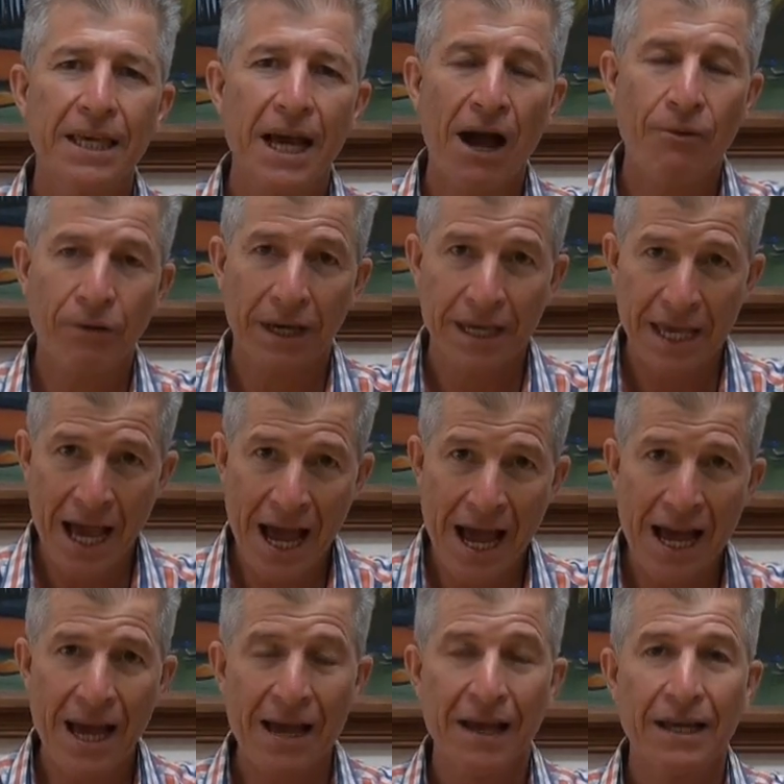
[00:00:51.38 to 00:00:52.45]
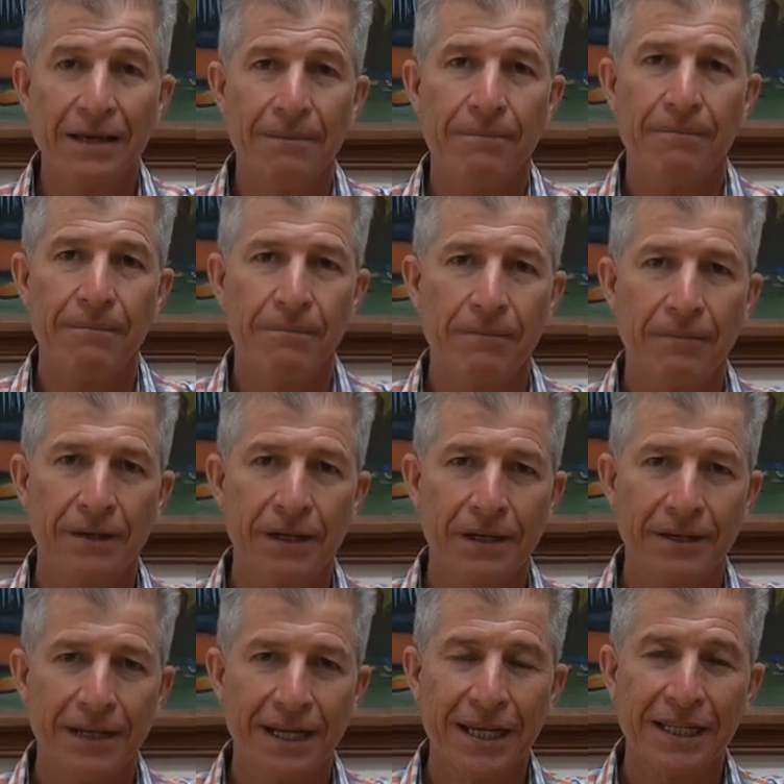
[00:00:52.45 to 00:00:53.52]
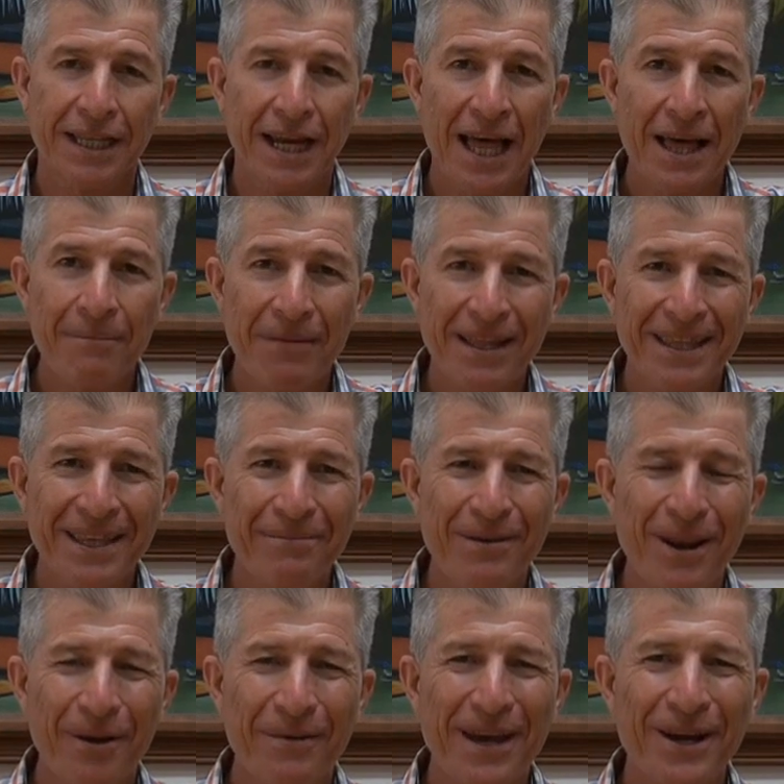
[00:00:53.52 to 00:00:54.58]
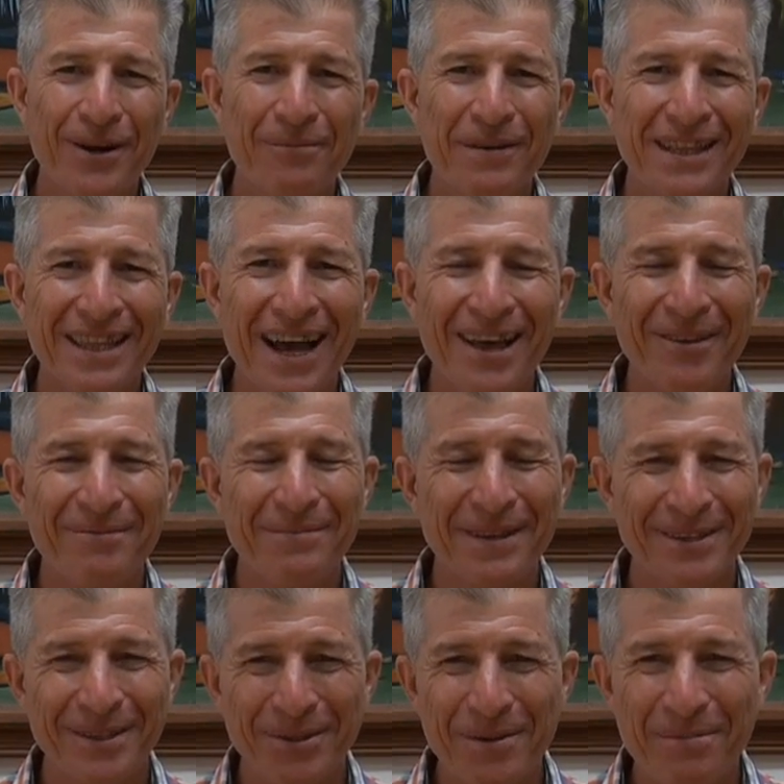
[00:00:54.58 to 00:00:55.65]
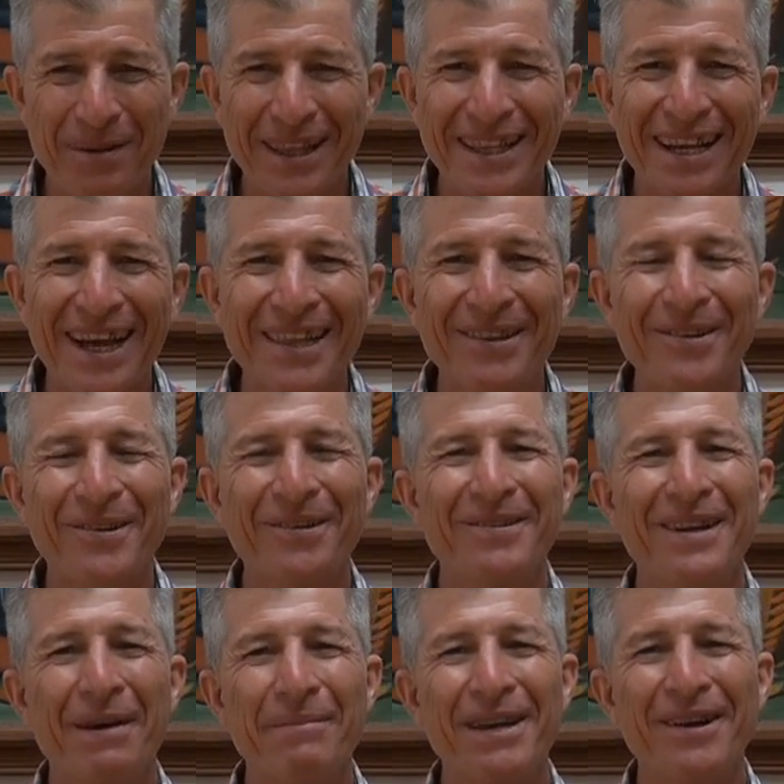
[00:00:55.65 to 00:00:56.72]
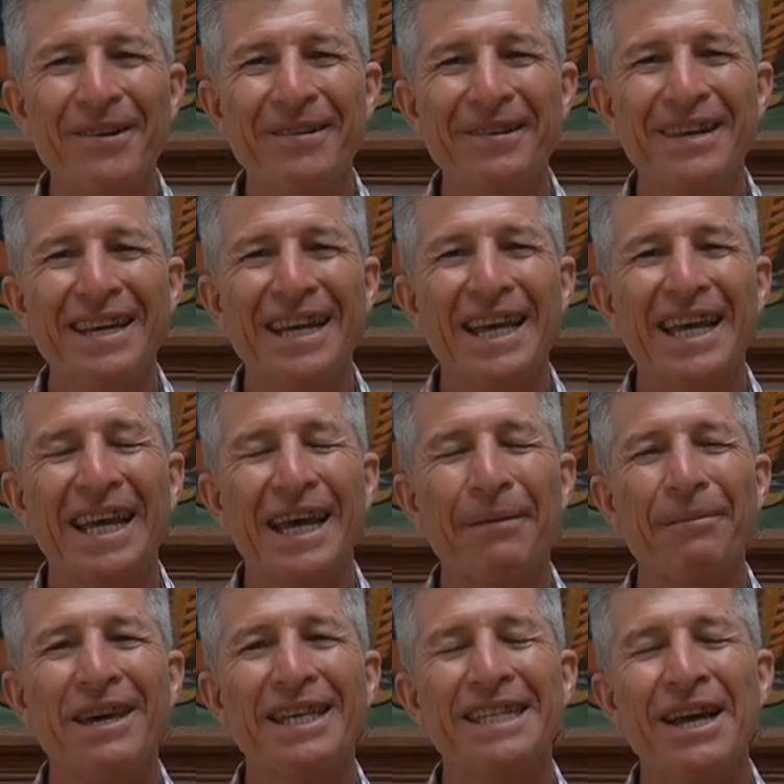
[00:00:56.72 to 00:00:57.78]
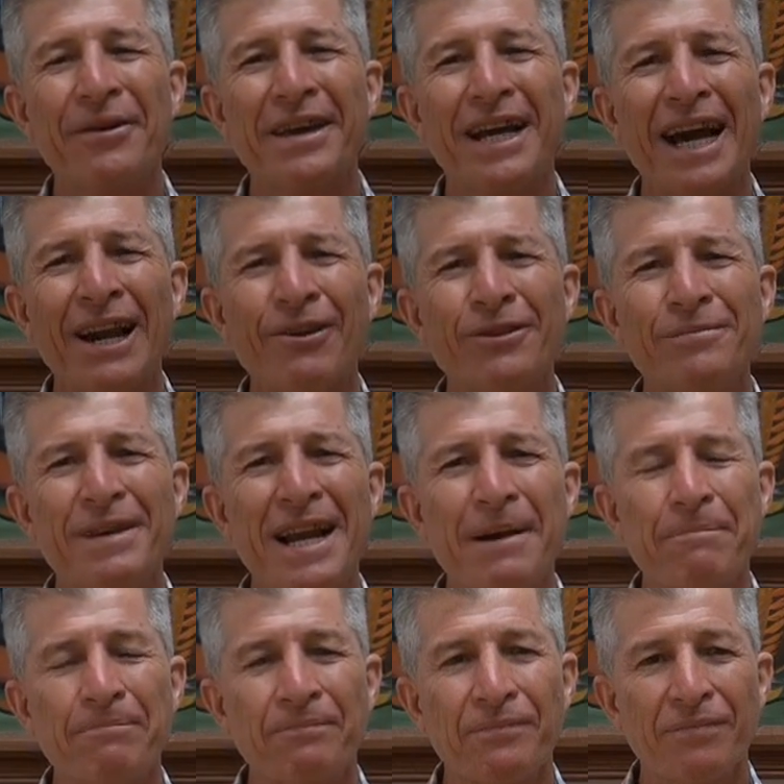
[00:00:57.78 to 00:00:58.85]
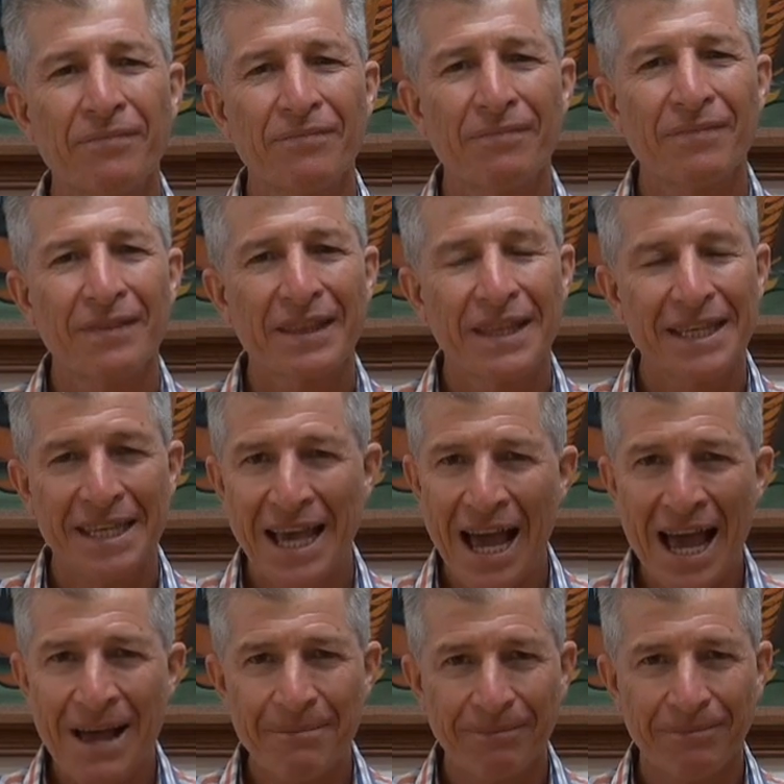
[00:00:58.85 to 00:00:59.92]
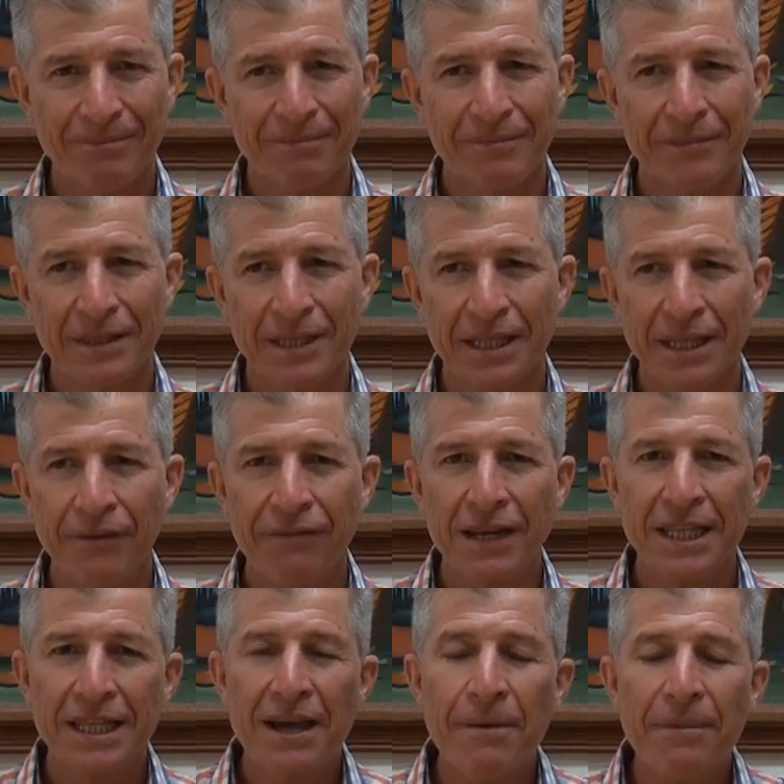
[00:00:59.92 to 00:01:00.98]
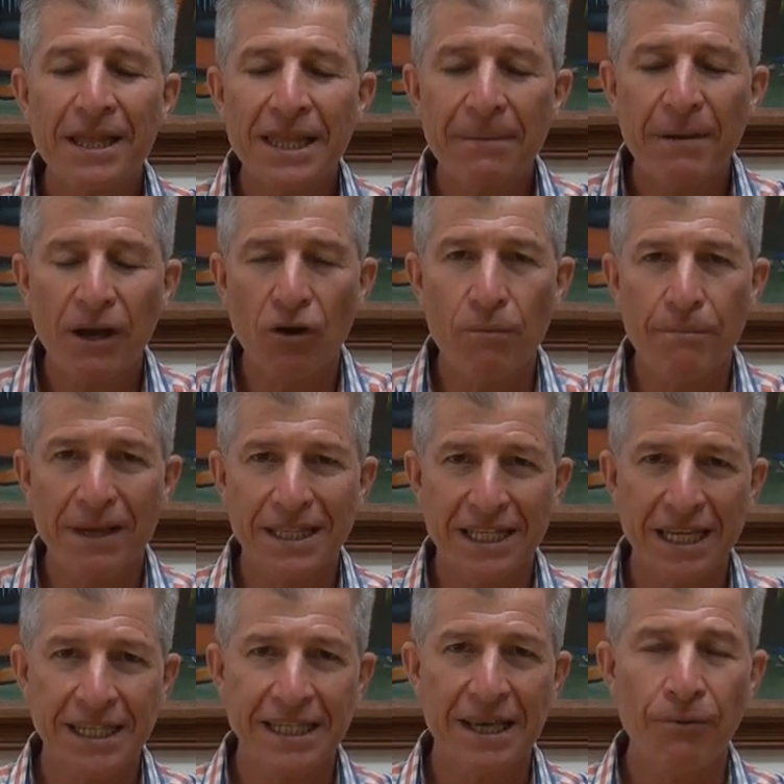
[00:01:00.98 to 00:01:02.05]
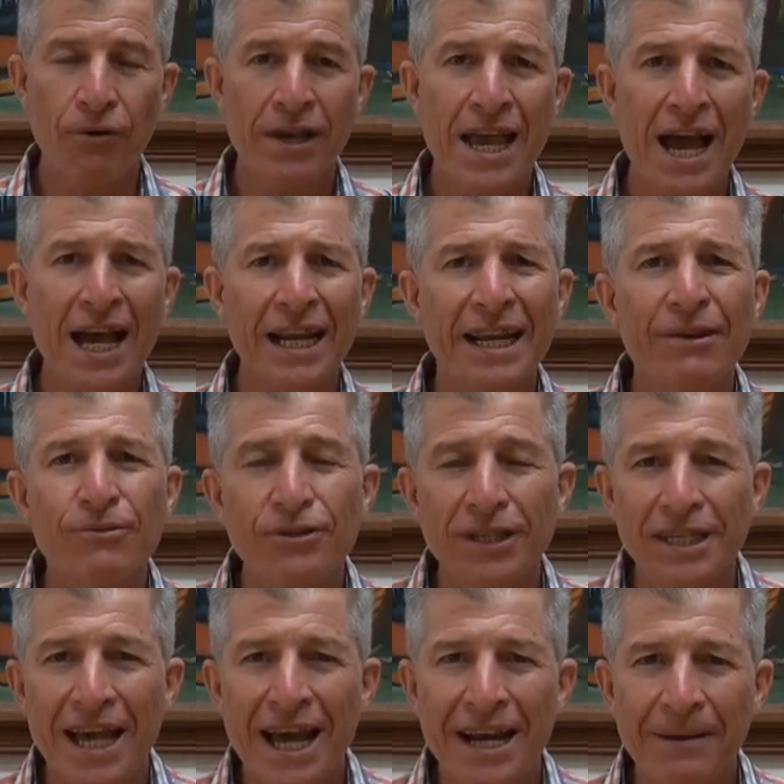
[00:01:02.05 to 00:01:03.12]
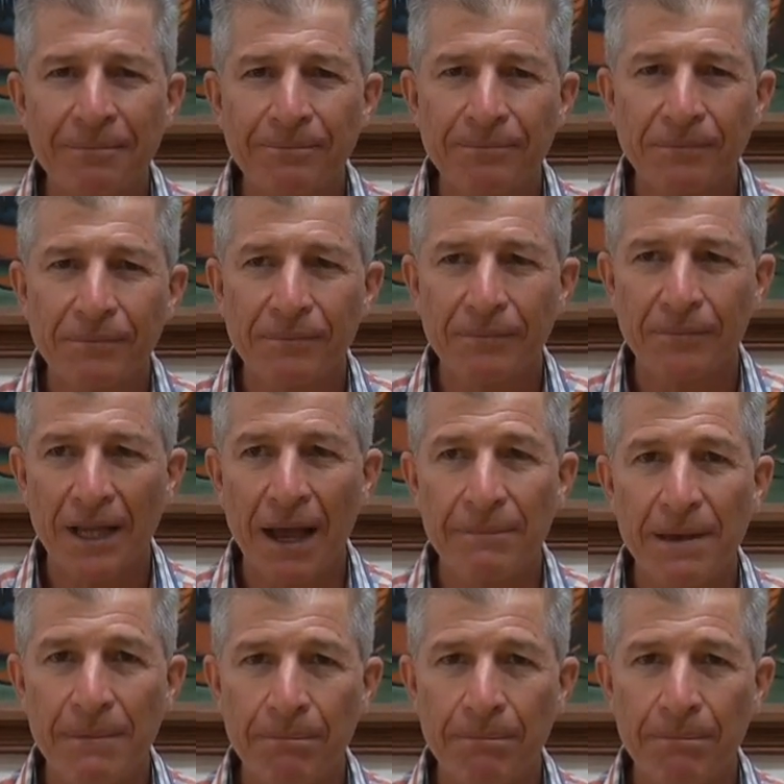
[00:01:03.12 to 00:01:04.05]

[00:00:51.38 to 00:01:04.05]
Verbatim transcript: aunque ya reiteradamente me lo habían comentado, pero estuve platicando con un amigo que me decía, oye Carlos, mira, ya definitivamente me convenciste, voy a renunciar a mi